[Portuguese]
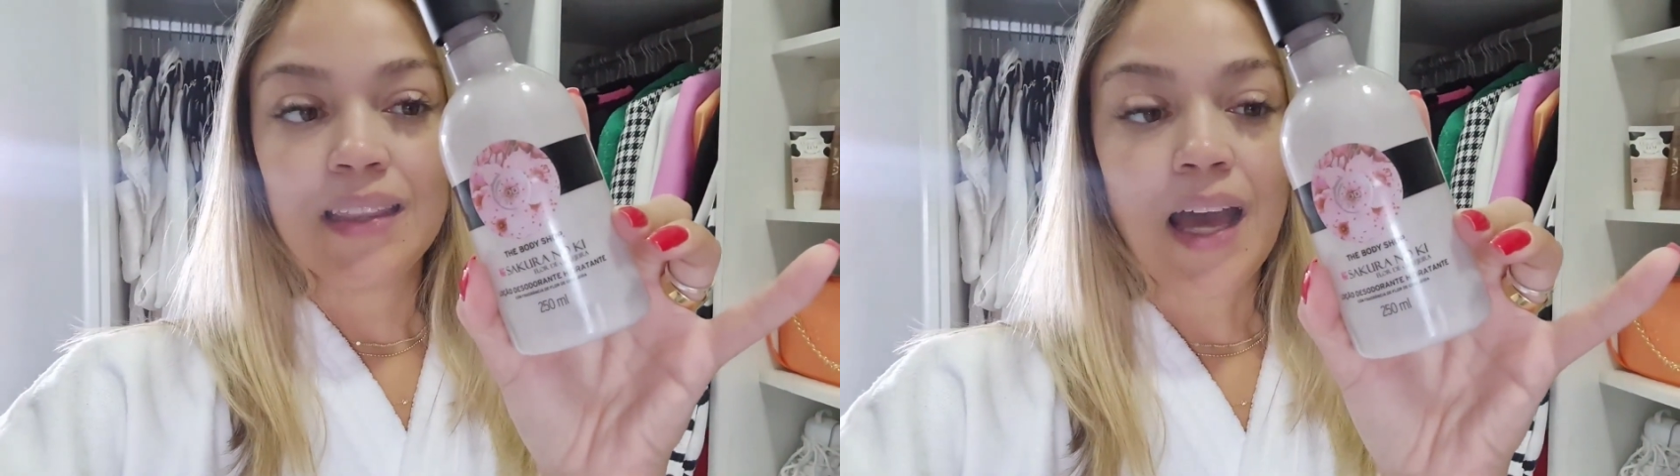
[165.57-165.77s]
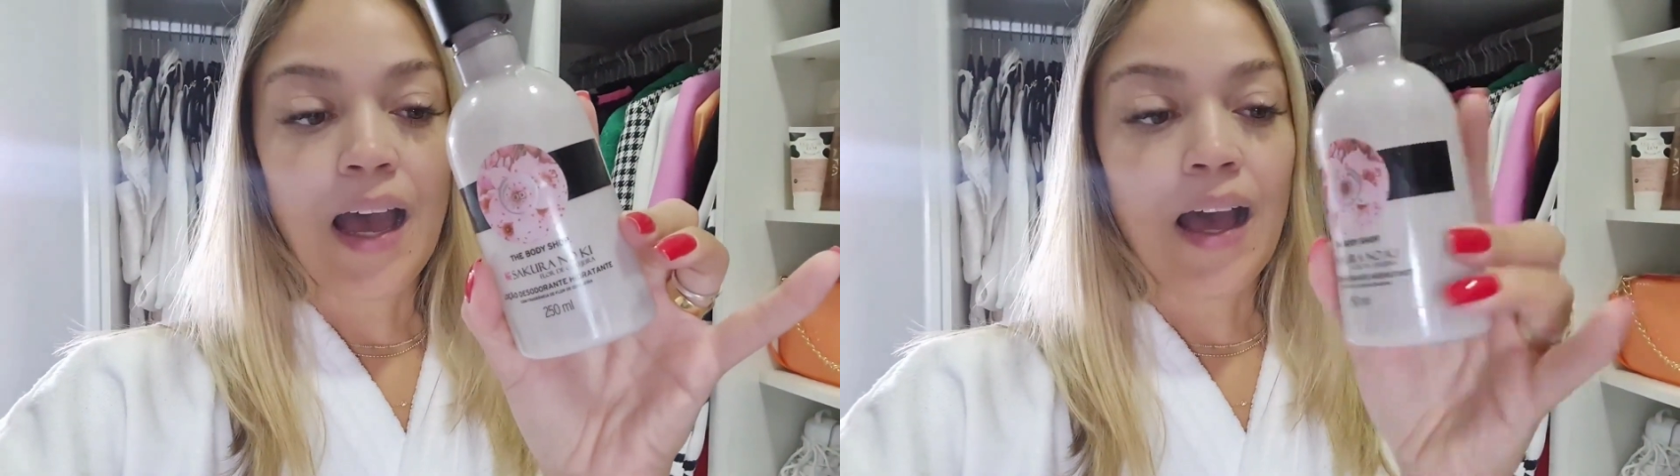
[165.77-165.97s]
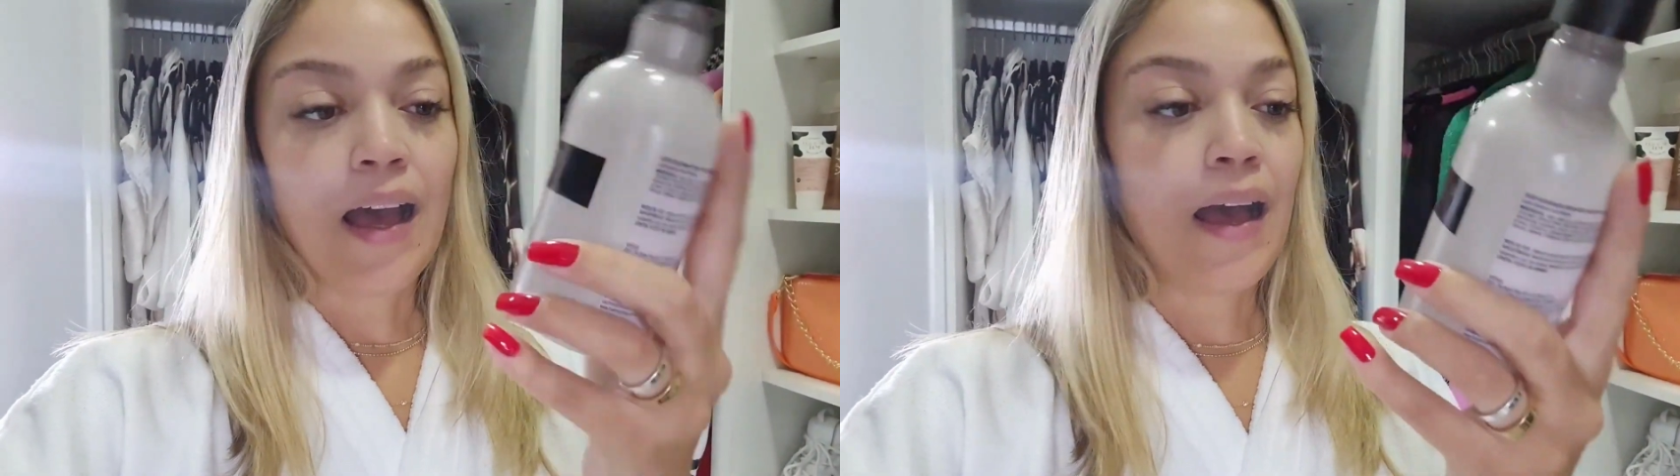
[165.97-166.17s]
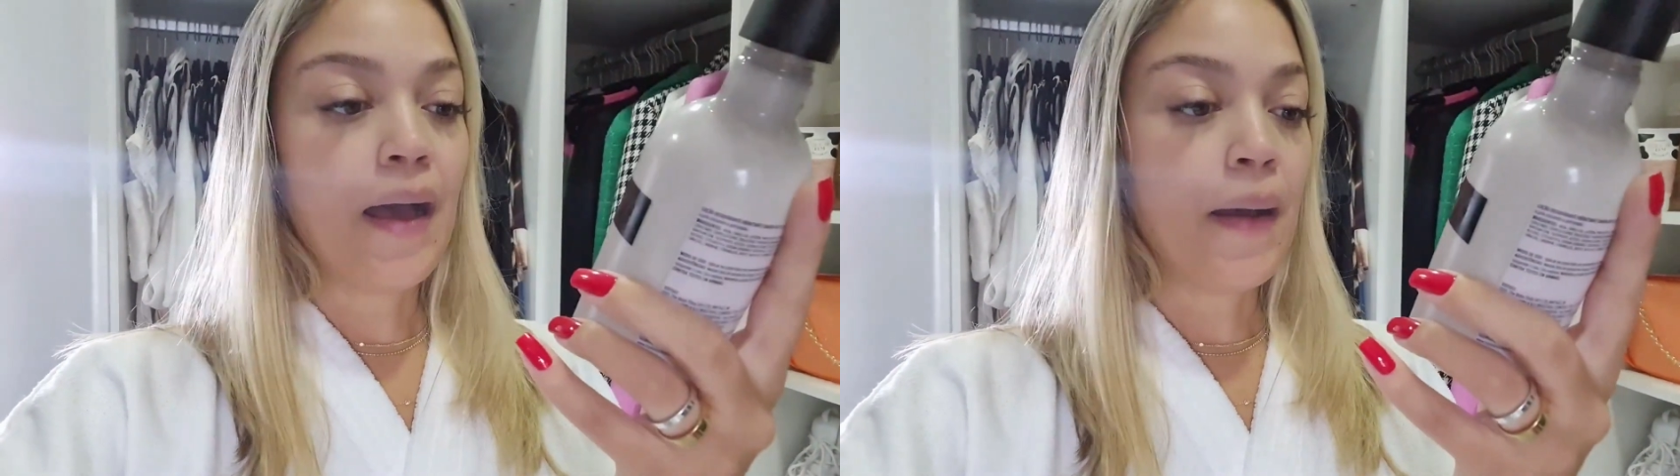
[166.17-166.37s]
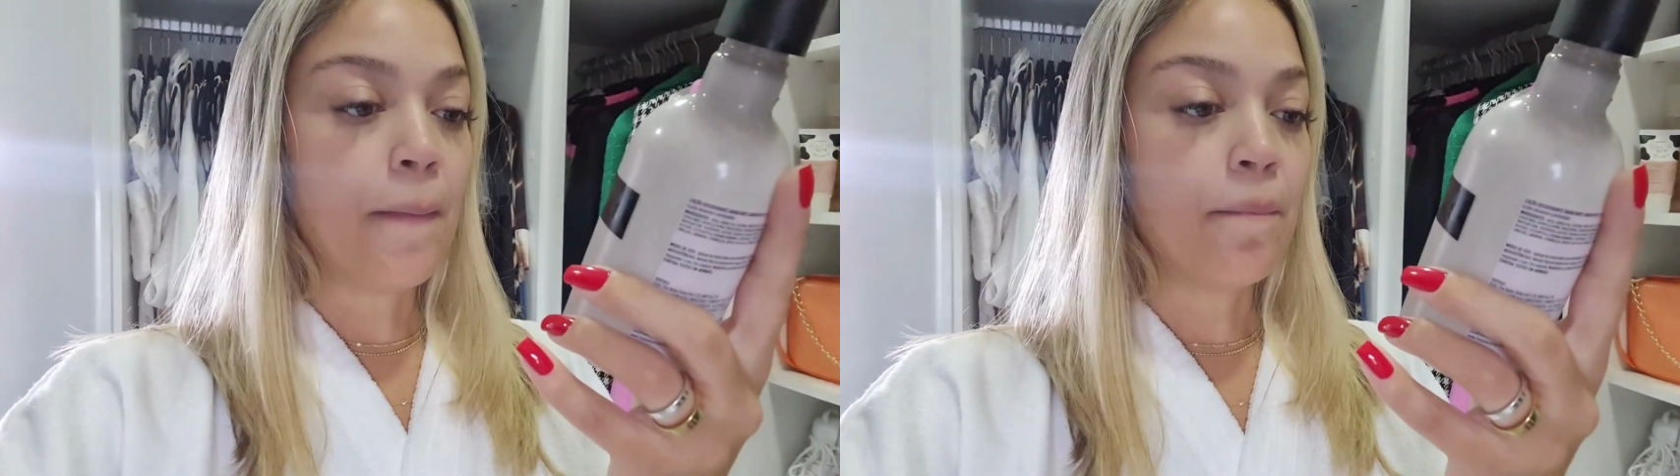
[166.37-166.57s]

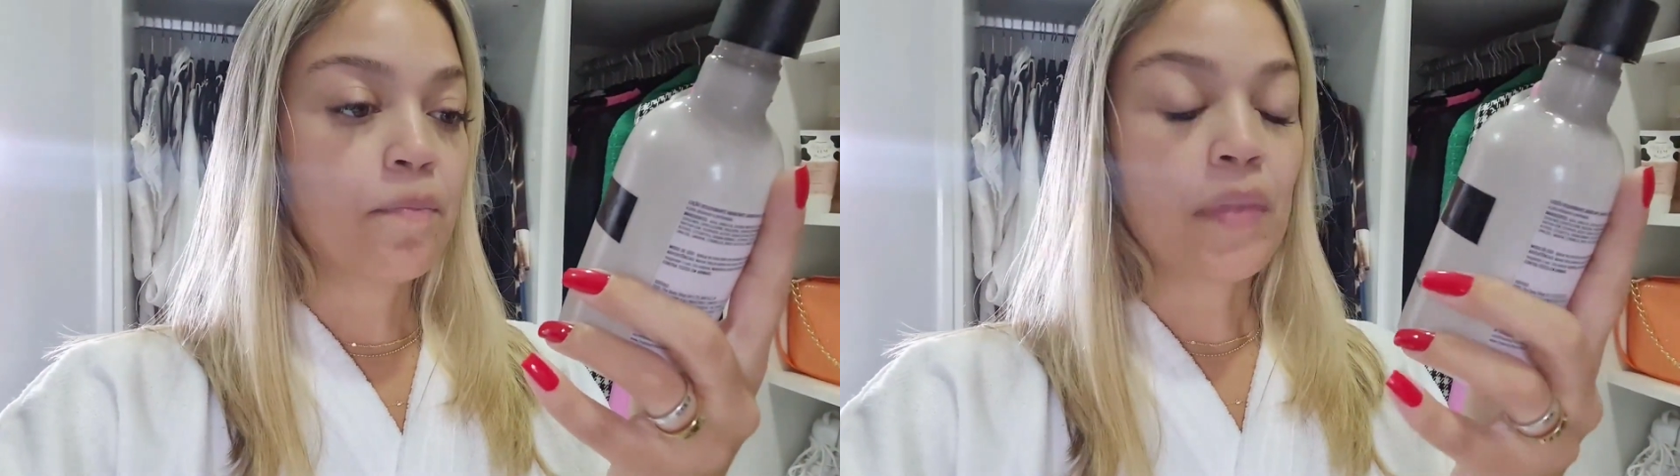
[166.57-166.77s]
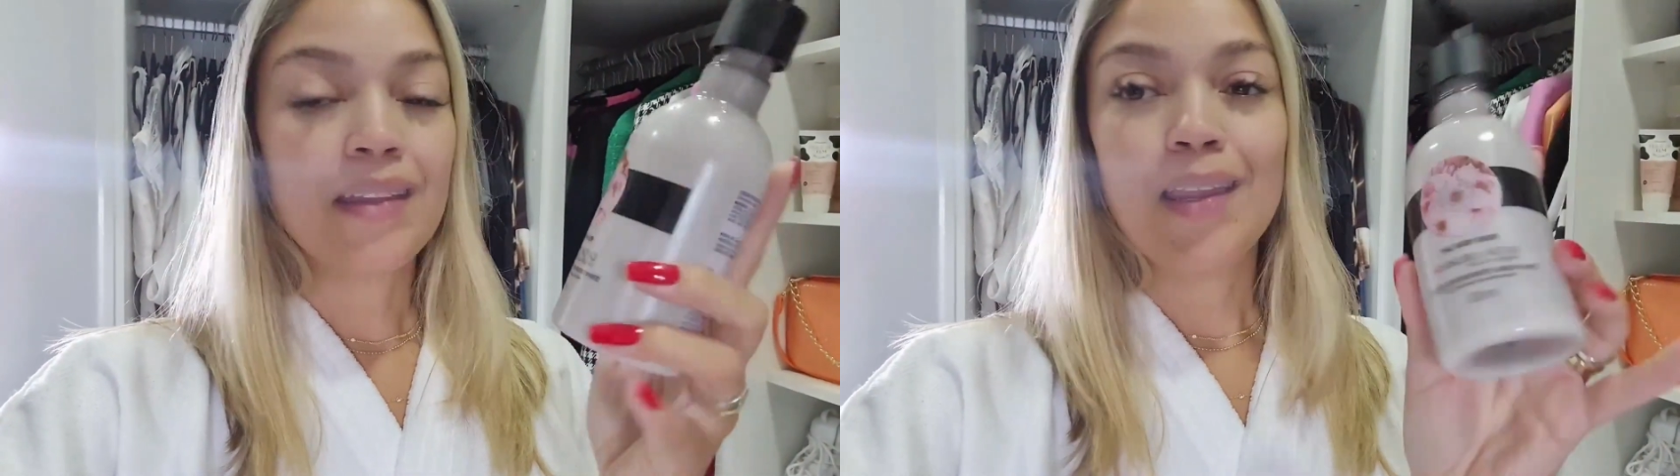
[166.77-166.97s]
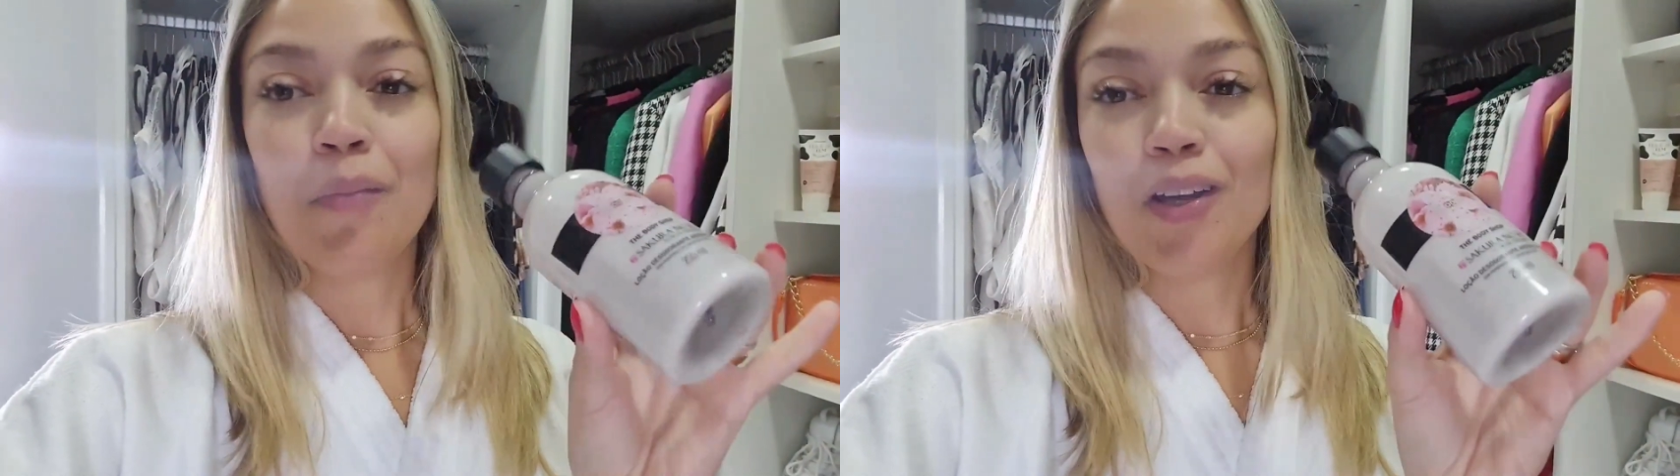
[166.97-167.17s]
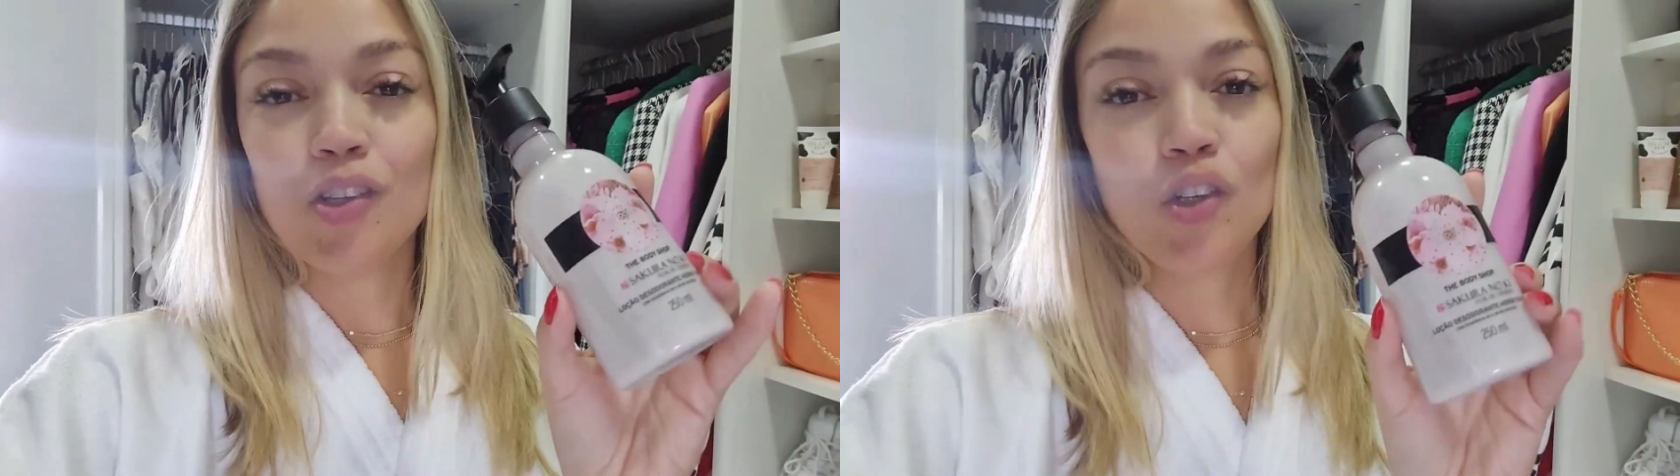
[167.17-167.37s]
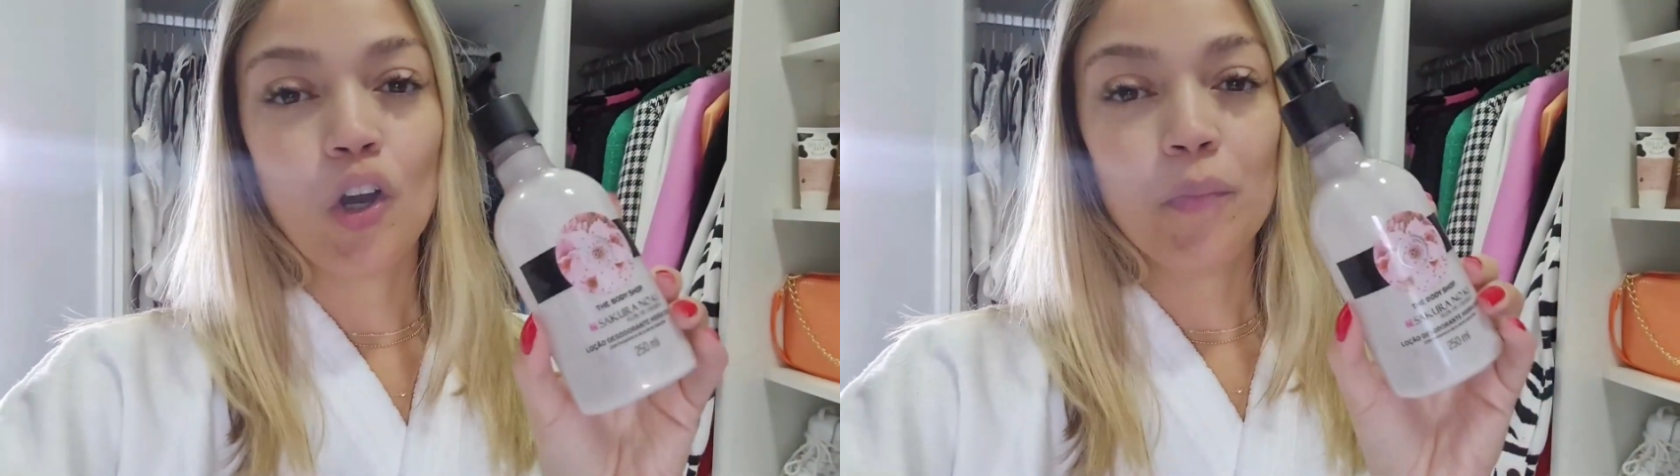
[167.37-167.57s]
da The Body
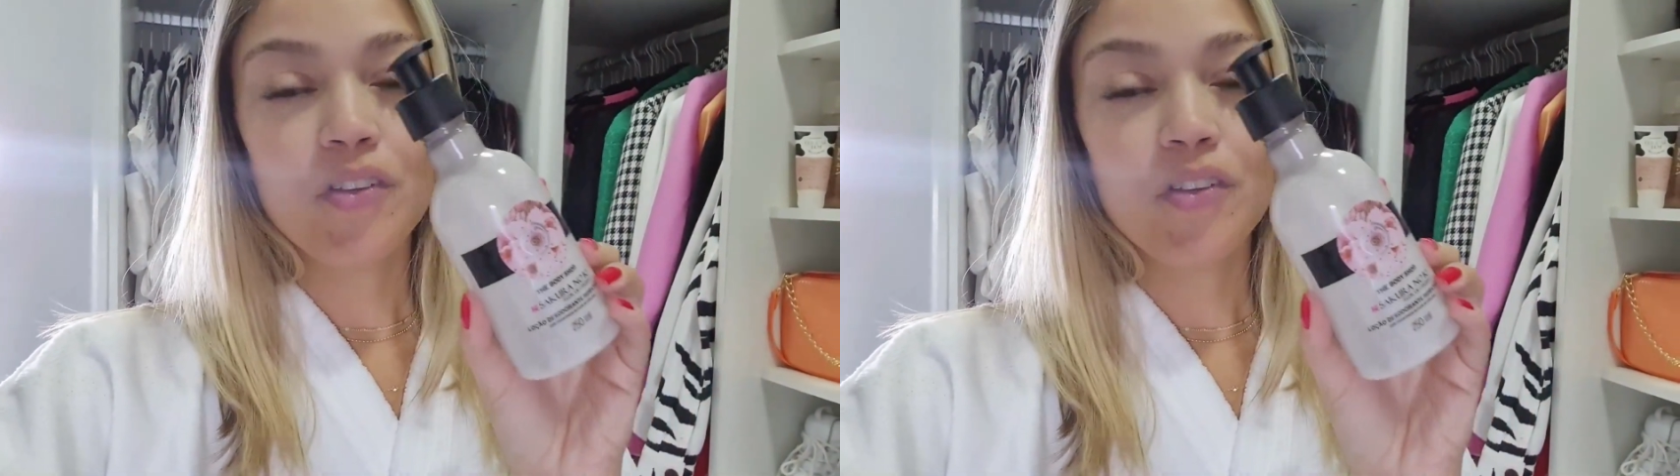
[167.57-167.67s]
Shop.